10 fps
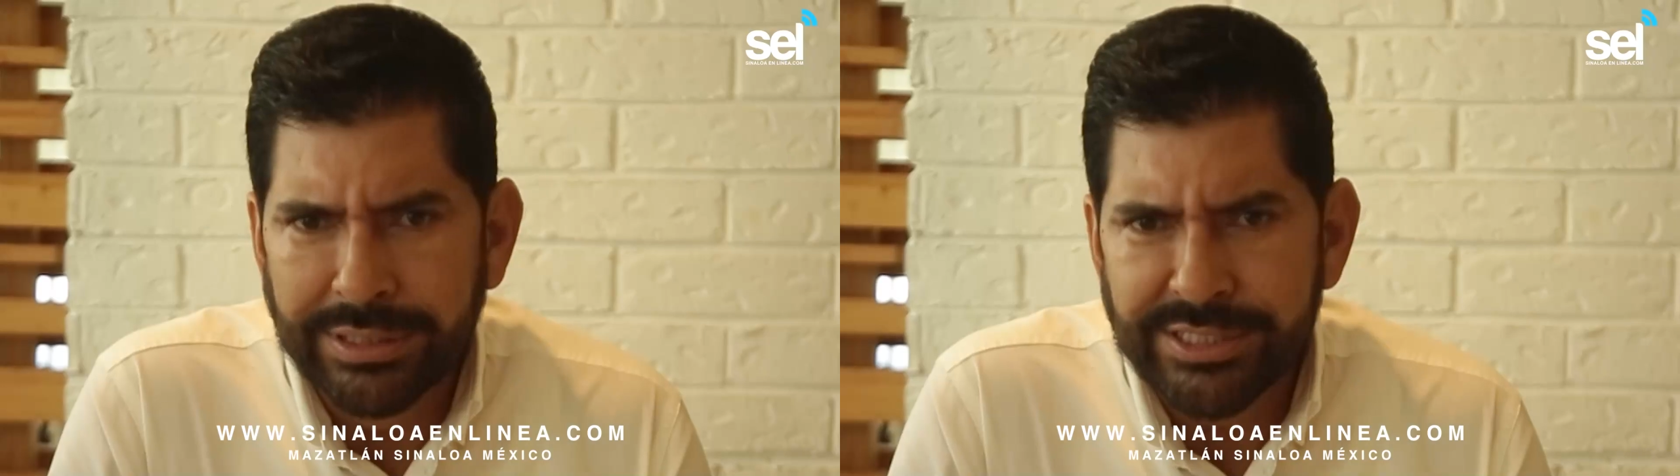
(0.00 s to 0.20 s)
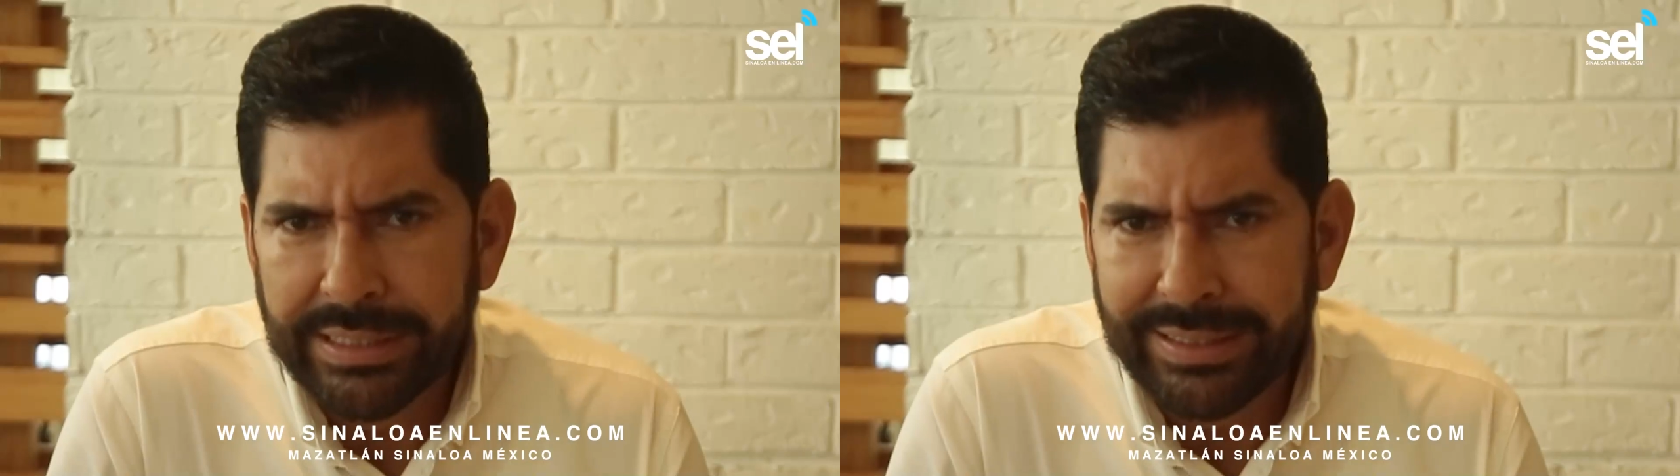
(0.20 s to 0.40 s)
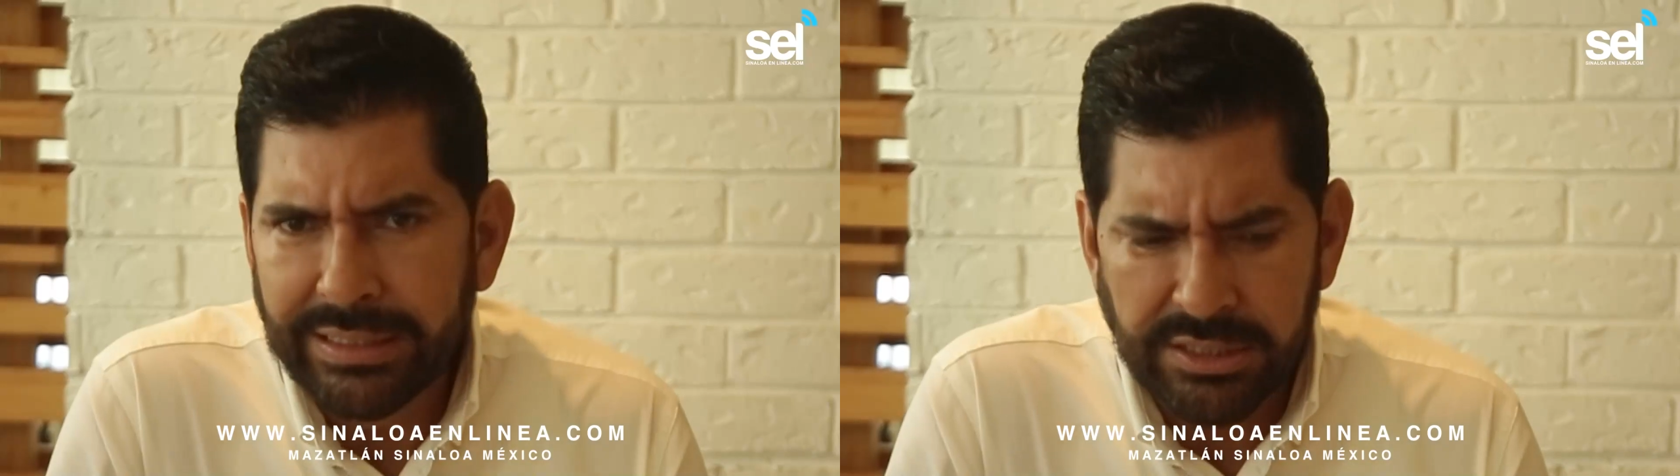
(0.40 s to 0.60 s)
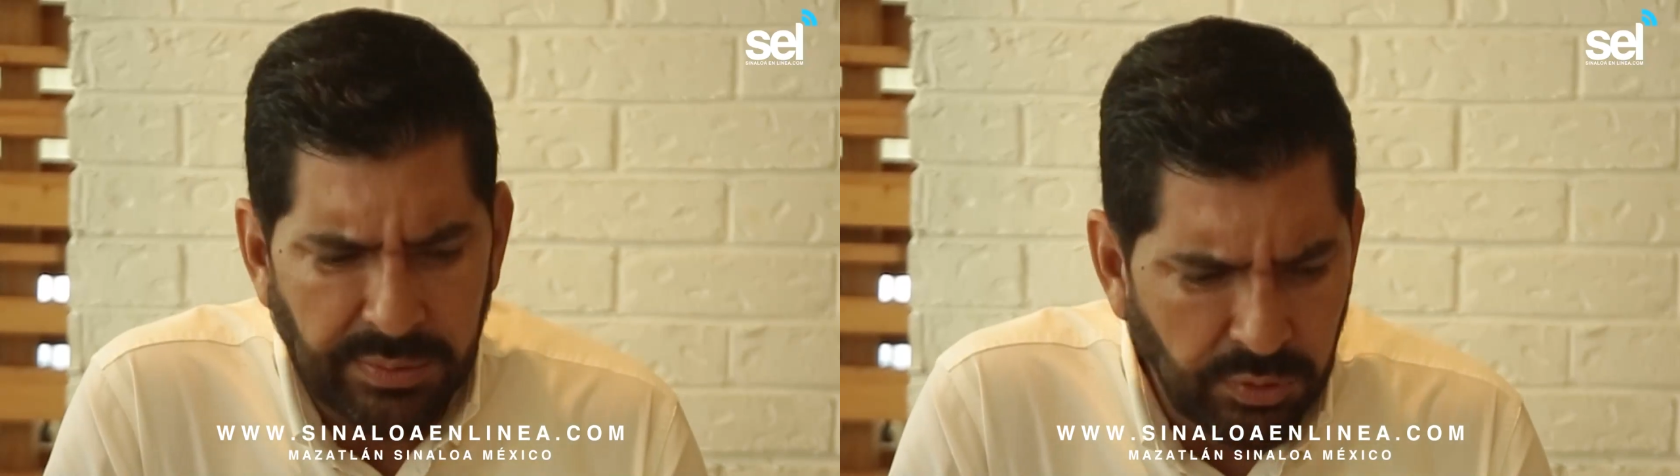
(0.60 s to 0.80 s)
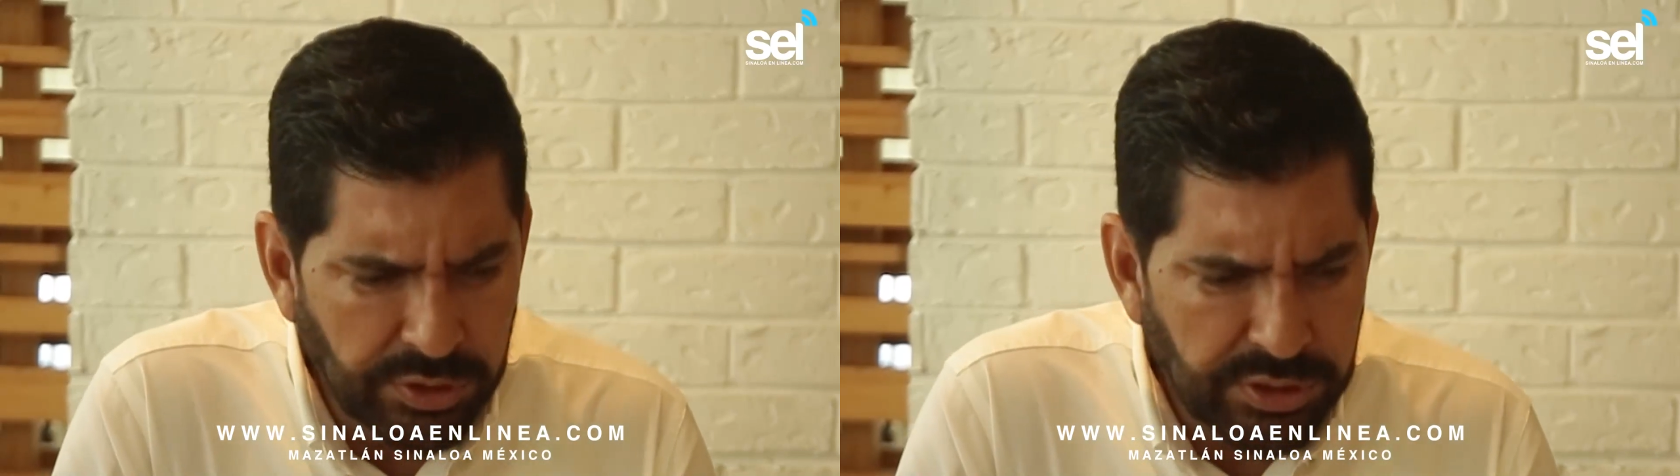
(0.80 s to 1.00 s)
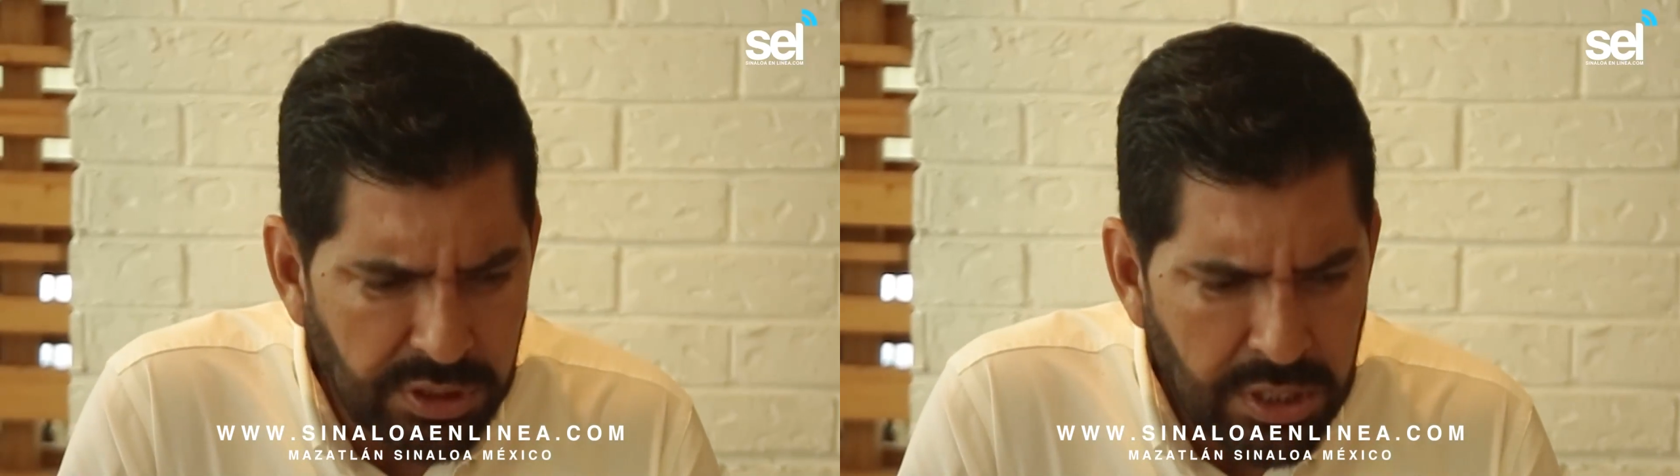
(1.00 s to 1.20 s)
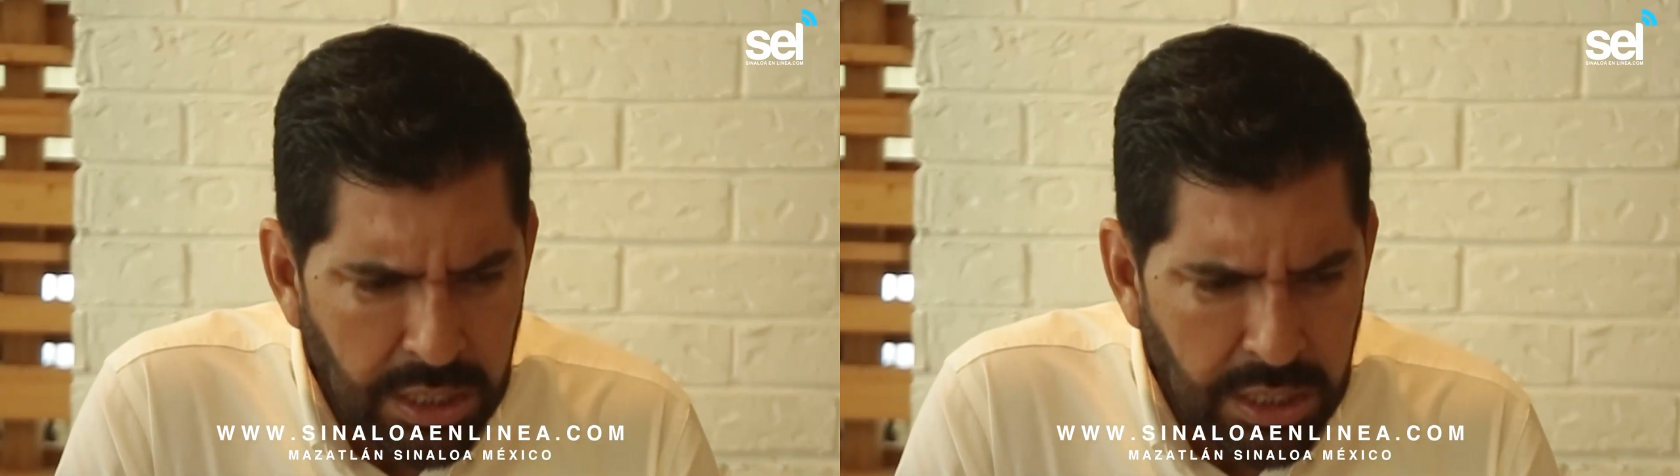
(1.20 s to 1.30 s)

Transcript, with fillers: decir que estamos